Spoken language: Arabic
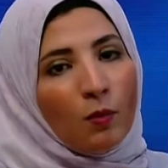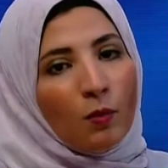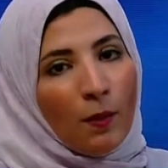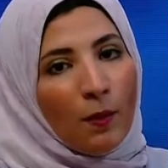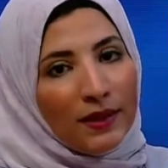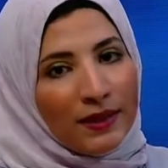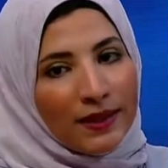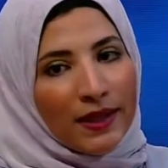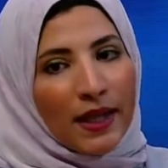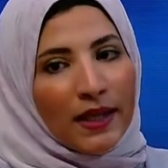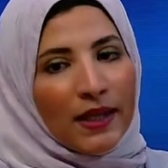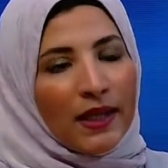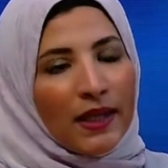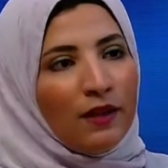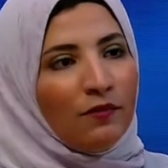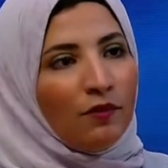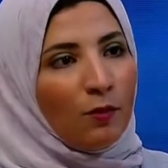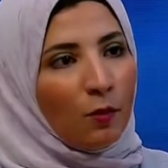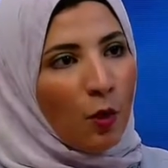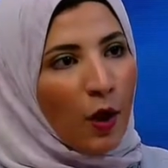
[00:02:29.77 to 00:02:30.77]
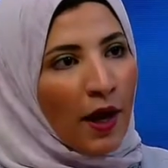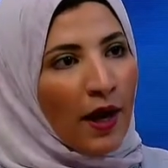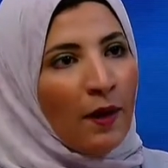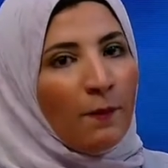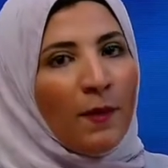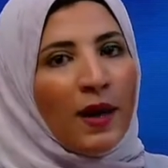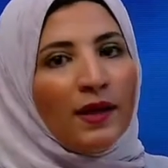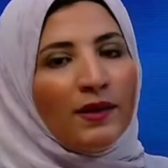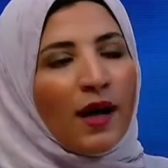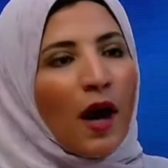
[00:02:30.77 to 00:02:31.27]
معامله اللاجئين في
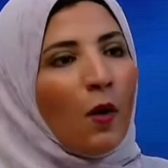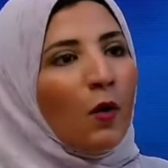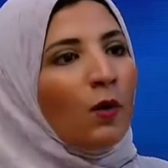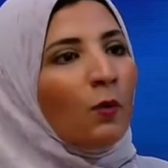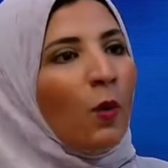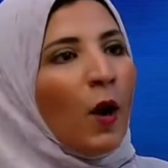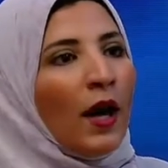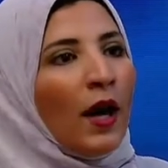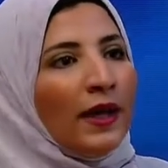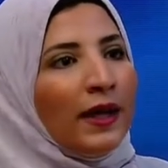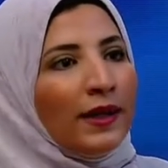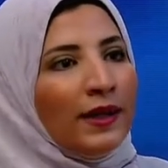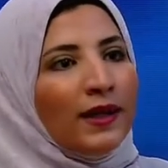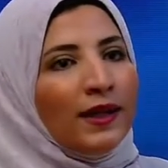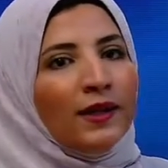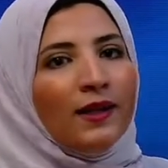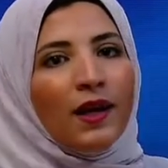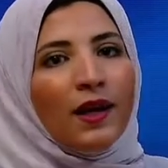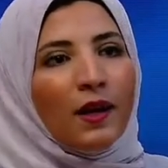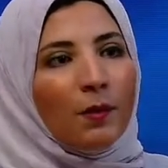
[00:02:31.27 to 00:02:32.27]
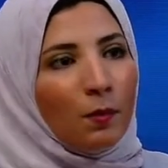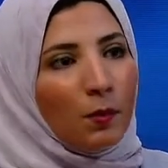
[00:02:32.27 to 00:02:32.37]
مخيمات او المهاجرين